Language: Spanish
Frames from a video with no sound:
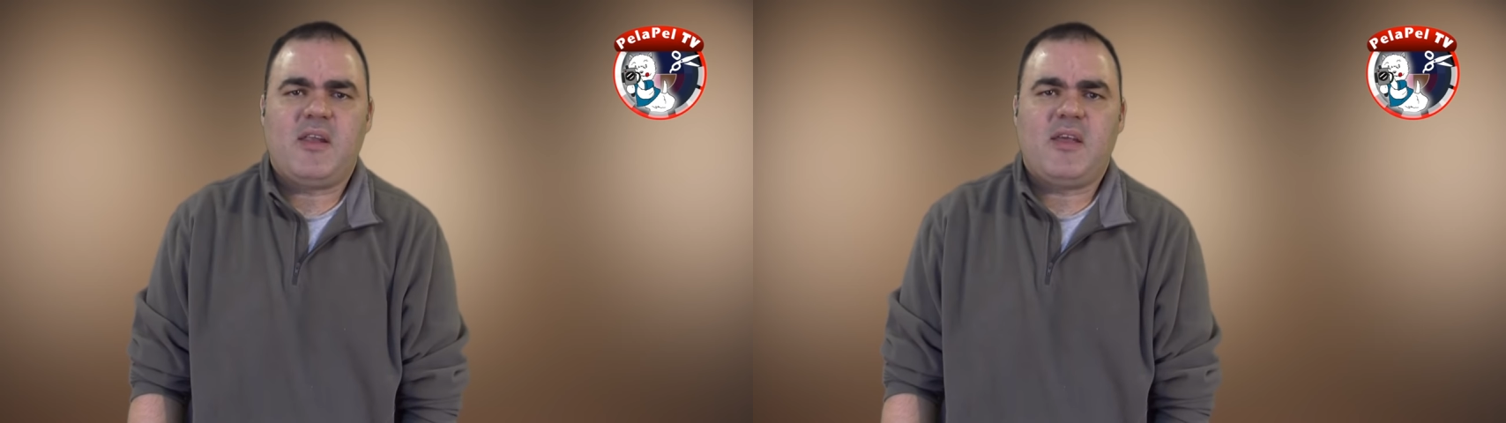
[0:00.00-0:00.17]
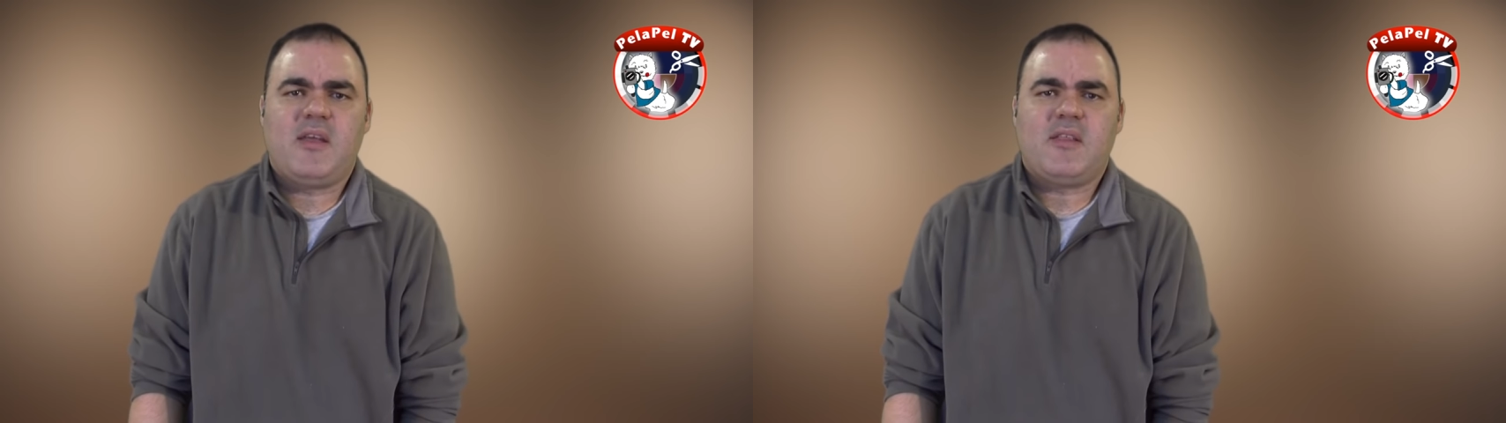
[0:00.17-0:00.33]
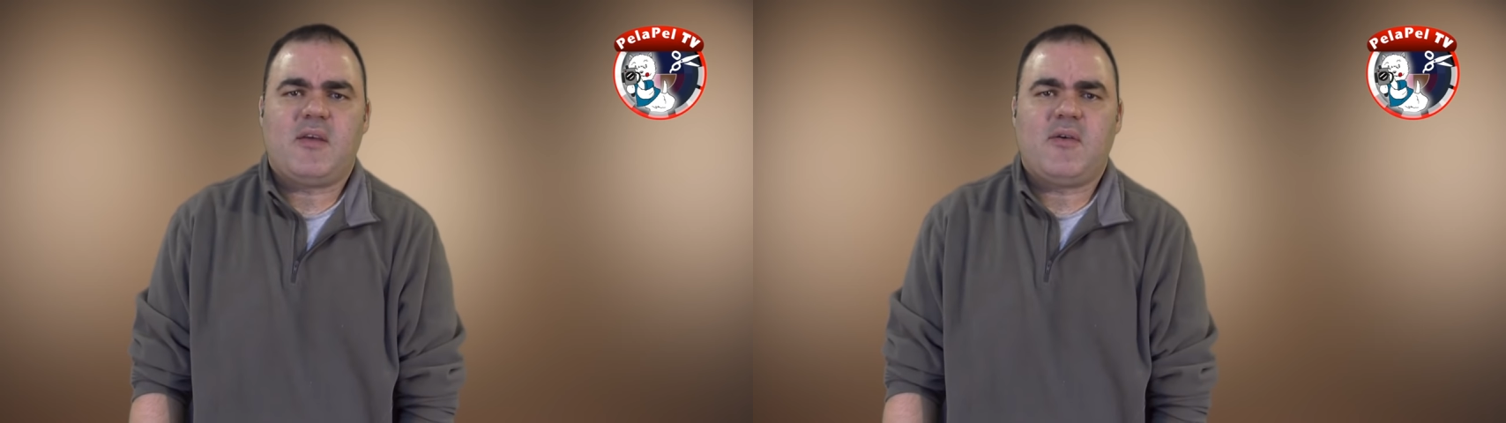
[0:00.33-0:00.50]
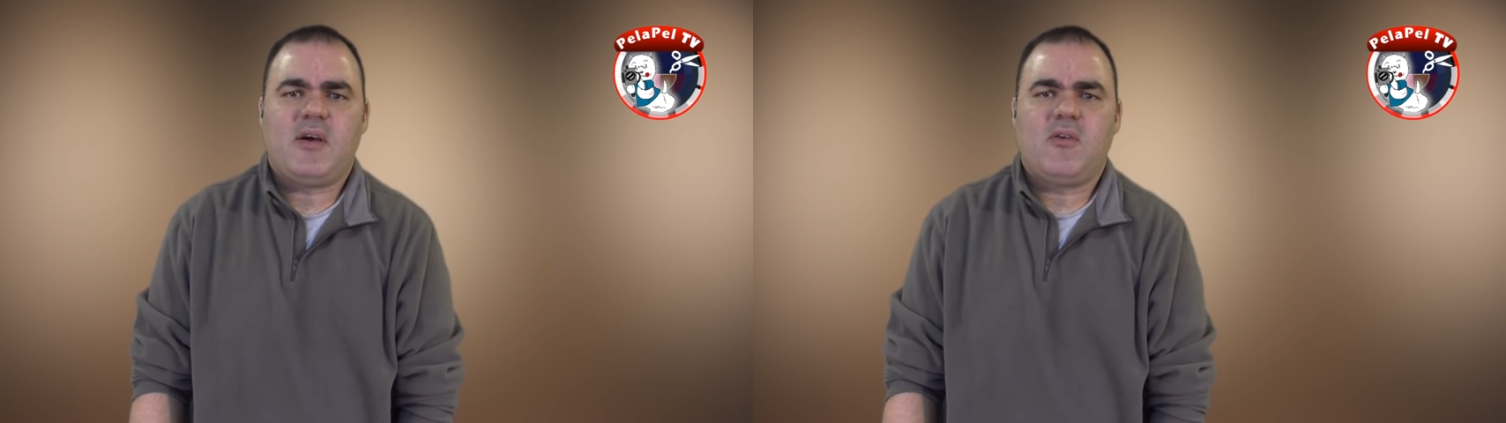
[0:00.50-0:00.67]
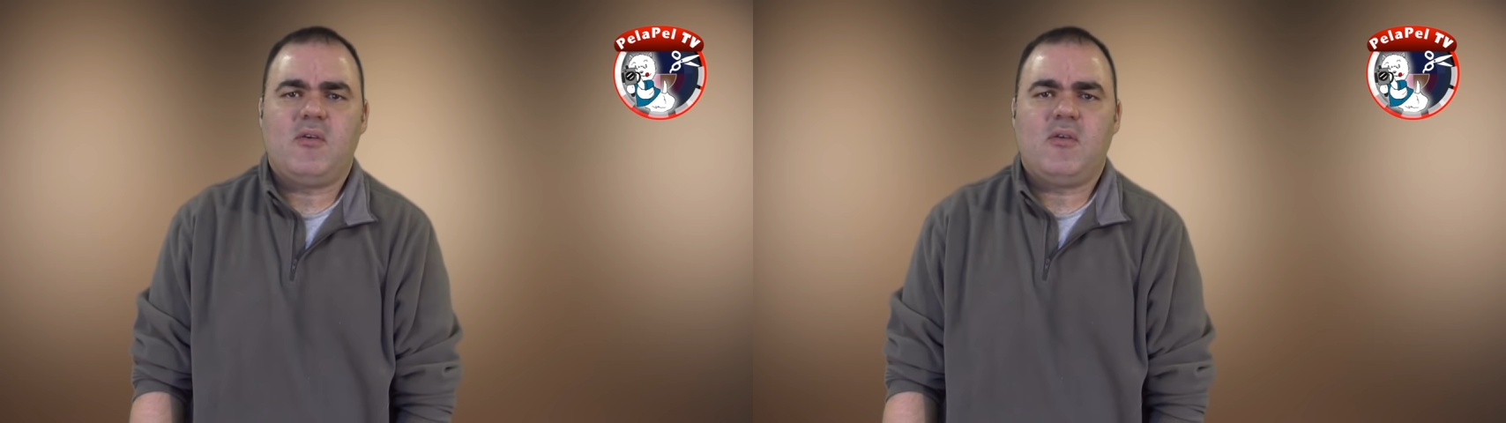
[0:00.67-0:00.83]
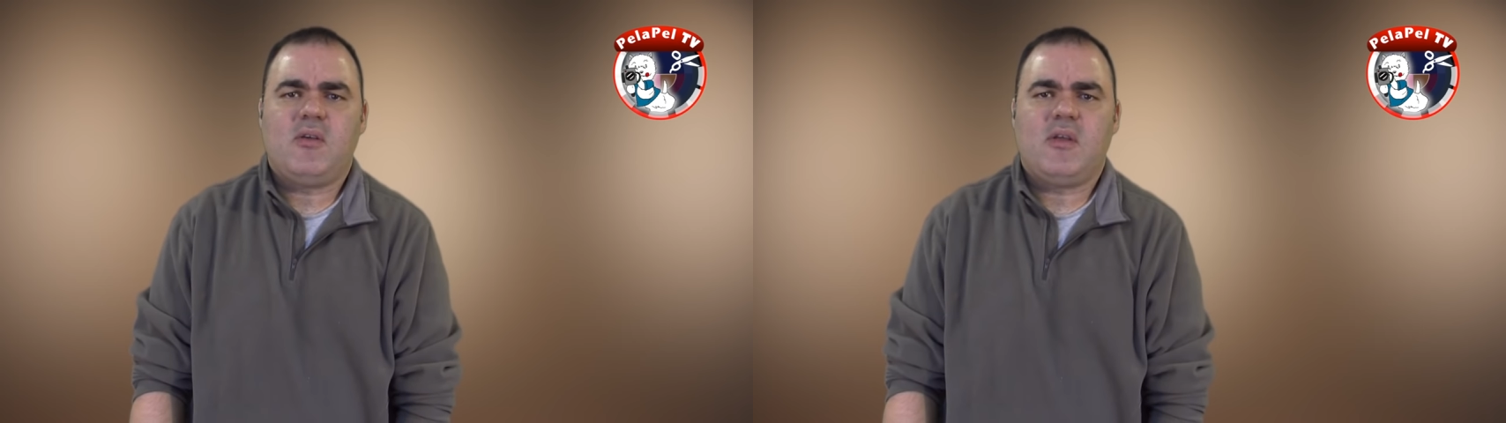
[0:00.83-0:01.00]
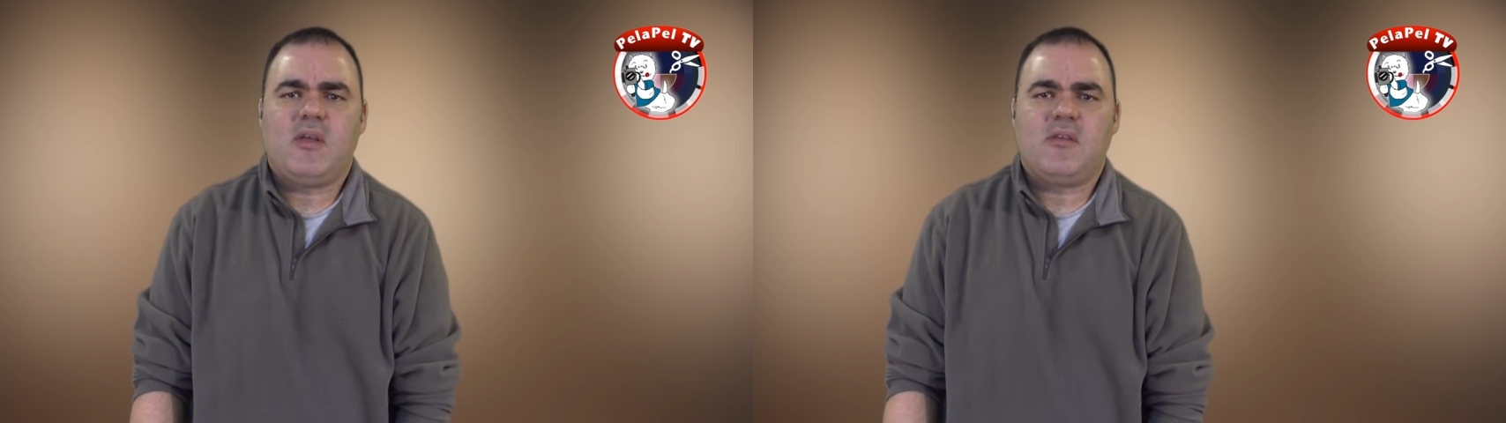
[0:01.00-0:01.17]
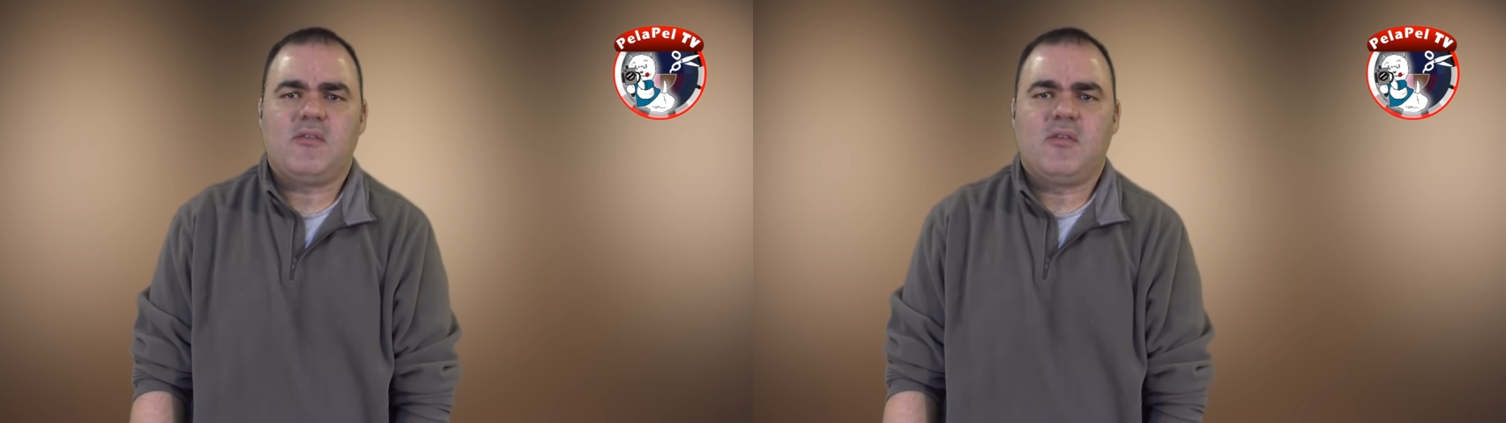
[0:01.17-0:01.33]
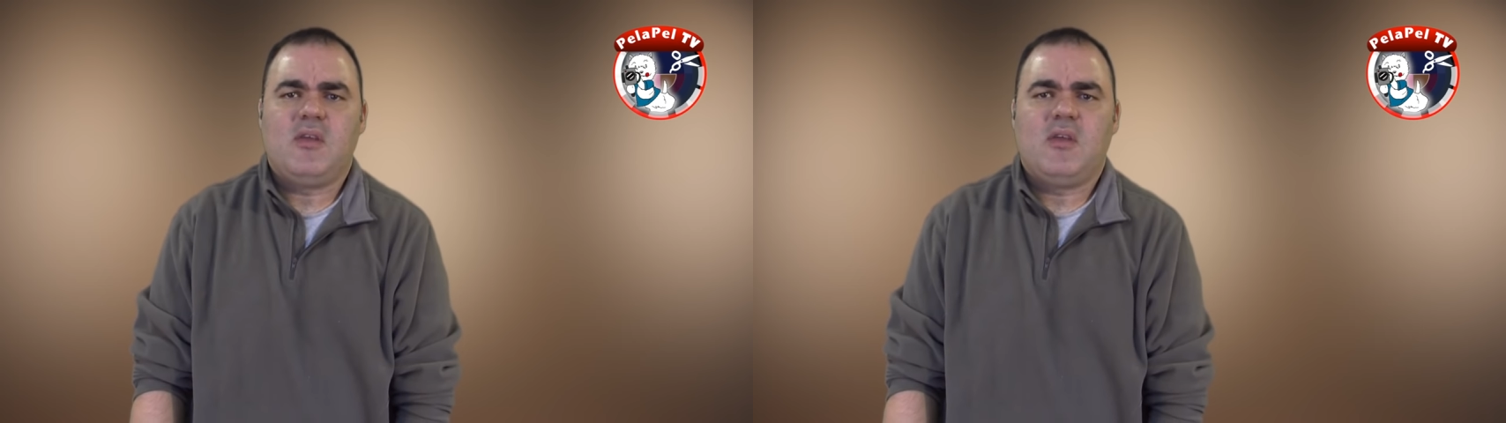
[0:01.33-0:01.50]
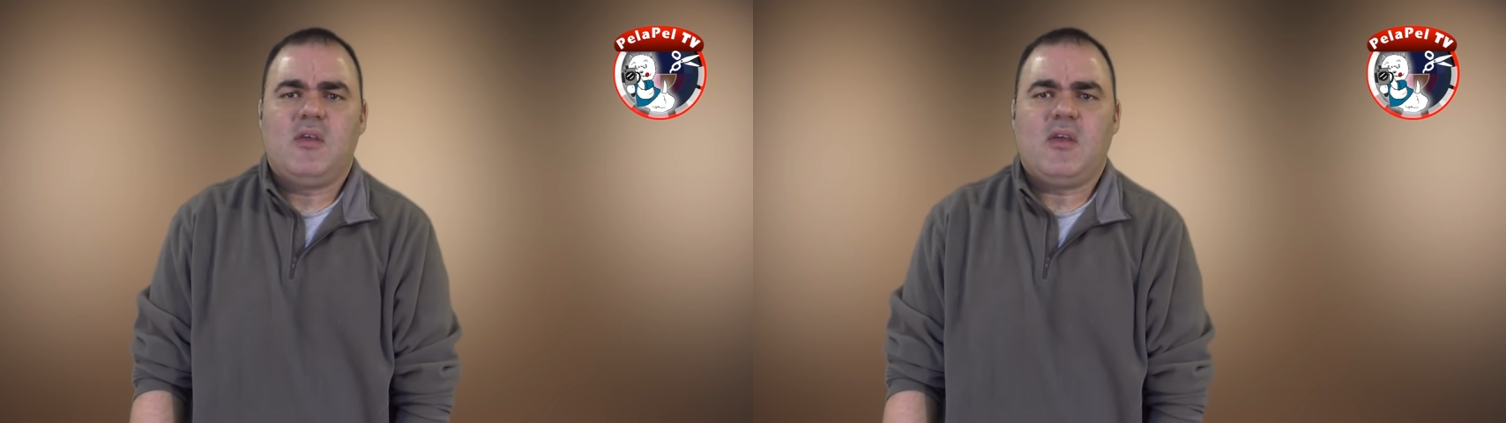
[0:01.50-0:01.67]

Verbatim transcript: área de trabajo es